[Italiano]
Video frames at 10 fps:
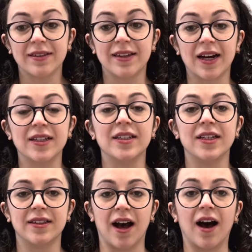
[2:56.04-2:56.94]
Dare
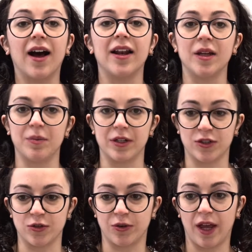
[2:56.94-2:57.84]
dignità alle
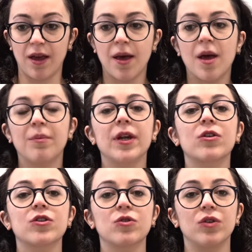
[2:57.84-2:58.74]
persone per
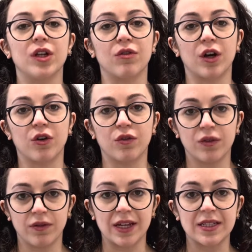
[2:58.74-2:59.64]
costruire una
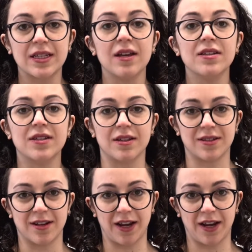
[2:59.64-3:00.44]
convivenza senza